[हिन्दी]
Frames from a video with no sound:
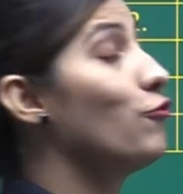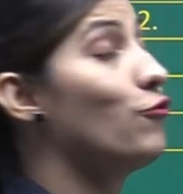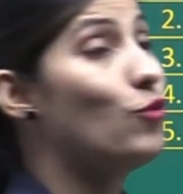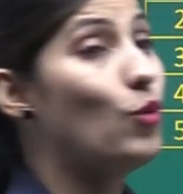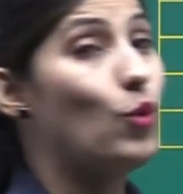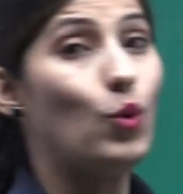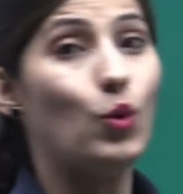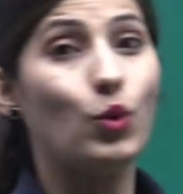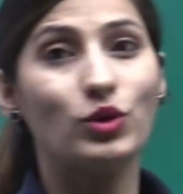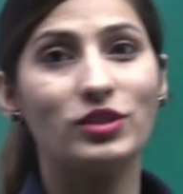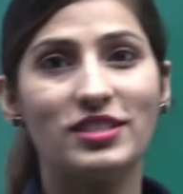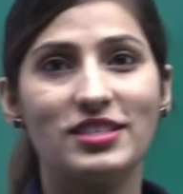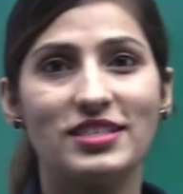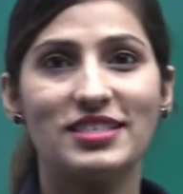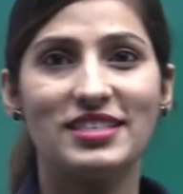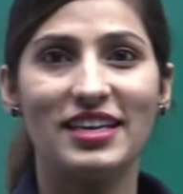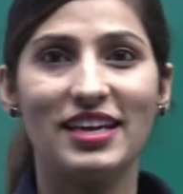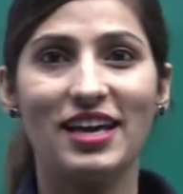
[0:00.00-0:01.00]
फोक
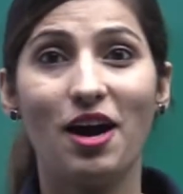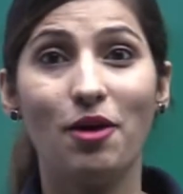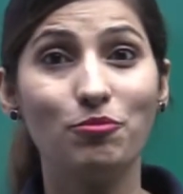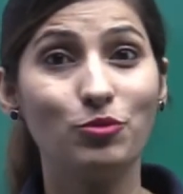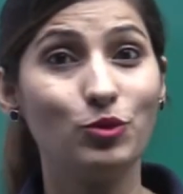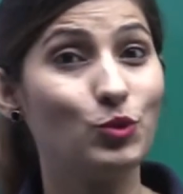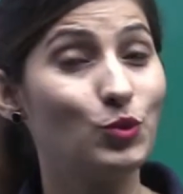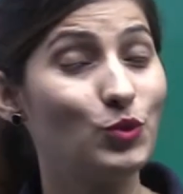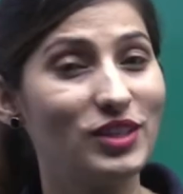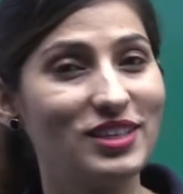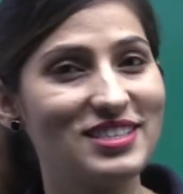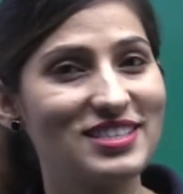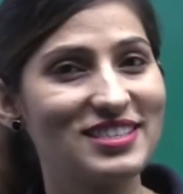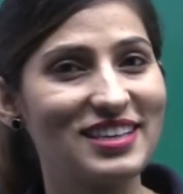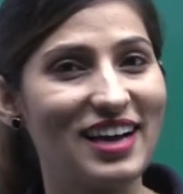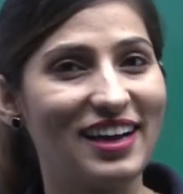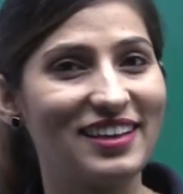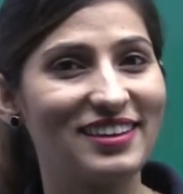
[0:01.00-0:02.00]
जिससे हम नूडल्स
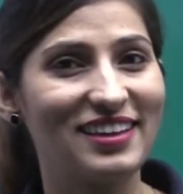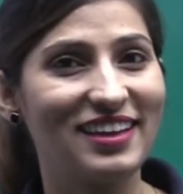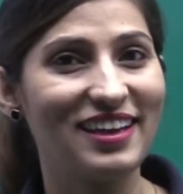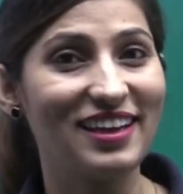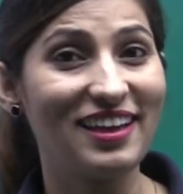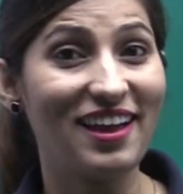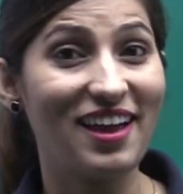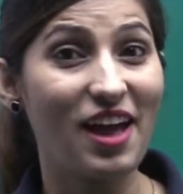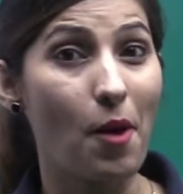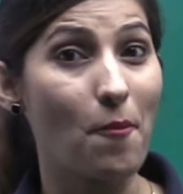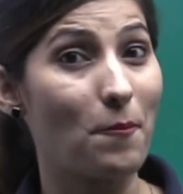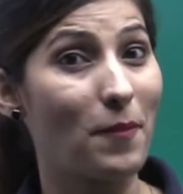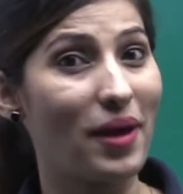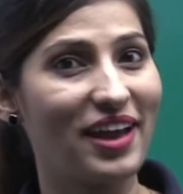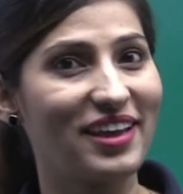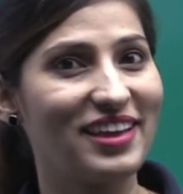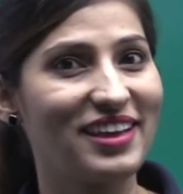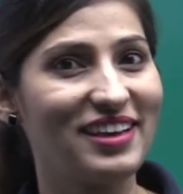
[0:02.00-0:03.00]
खाते हैं
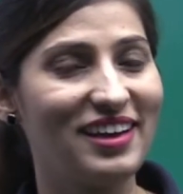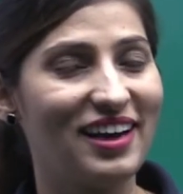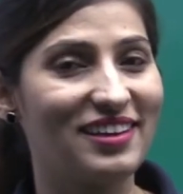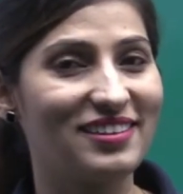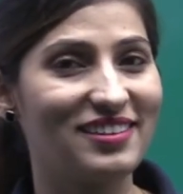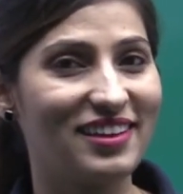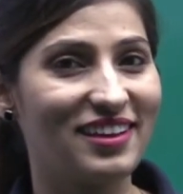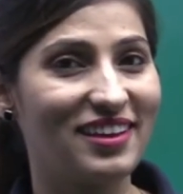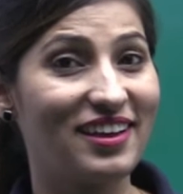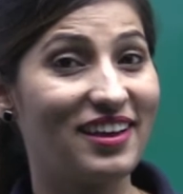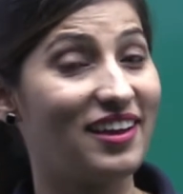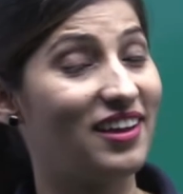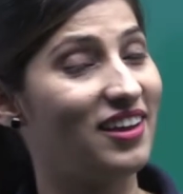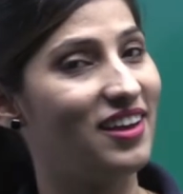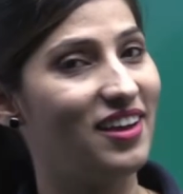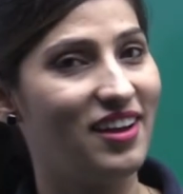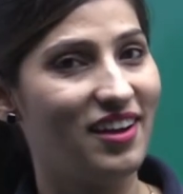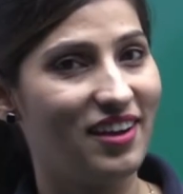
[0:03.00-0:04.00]
मैगी खाते हैं
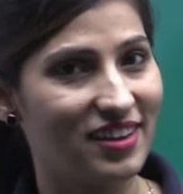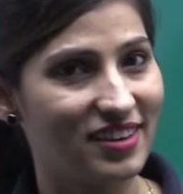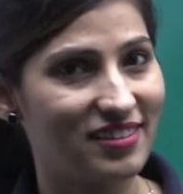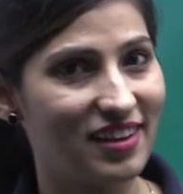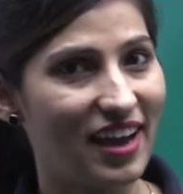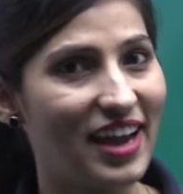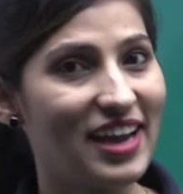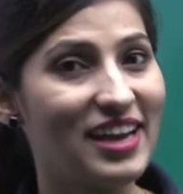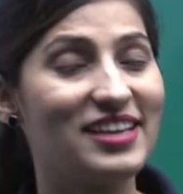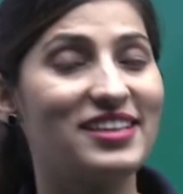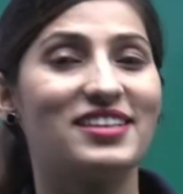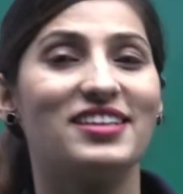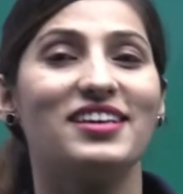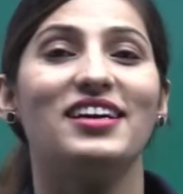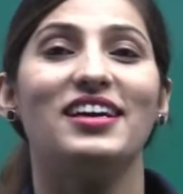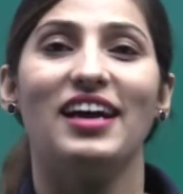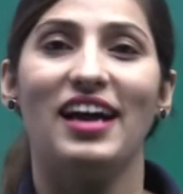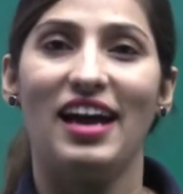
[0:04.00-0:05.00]
राइट
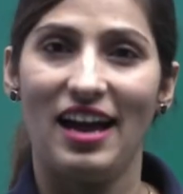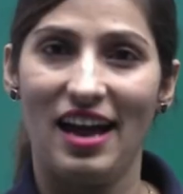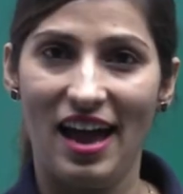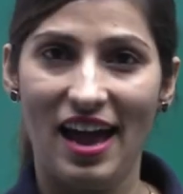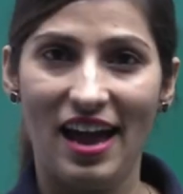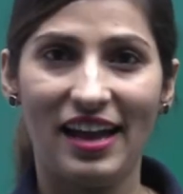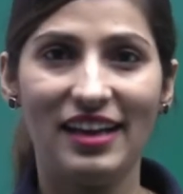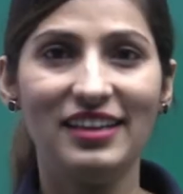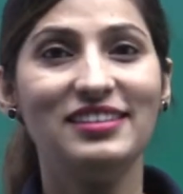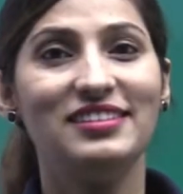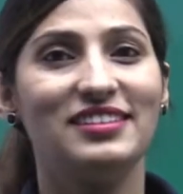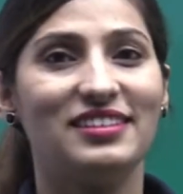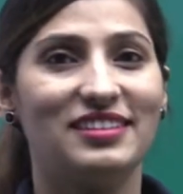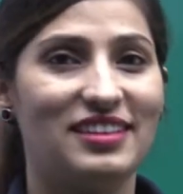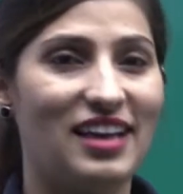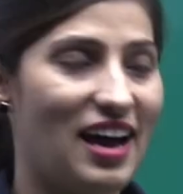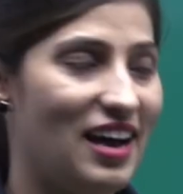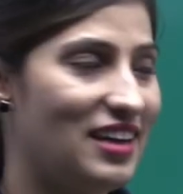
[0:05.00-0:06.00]
एंड
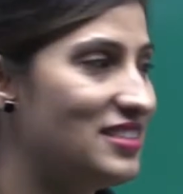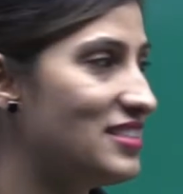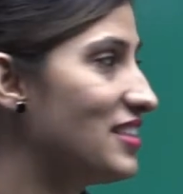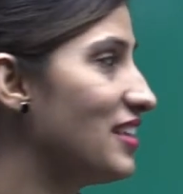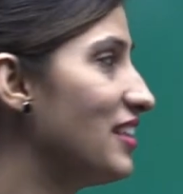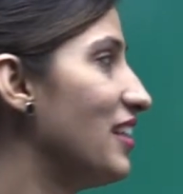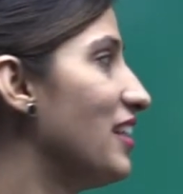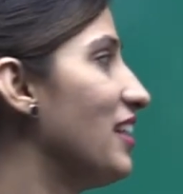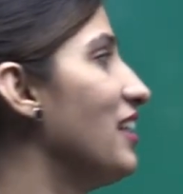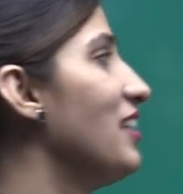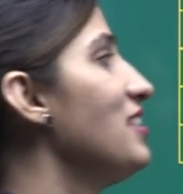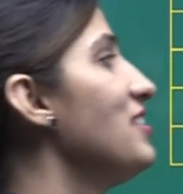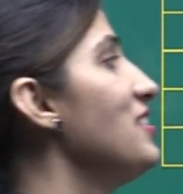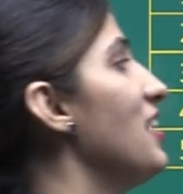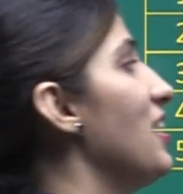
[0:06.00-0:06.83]
द आंसर इज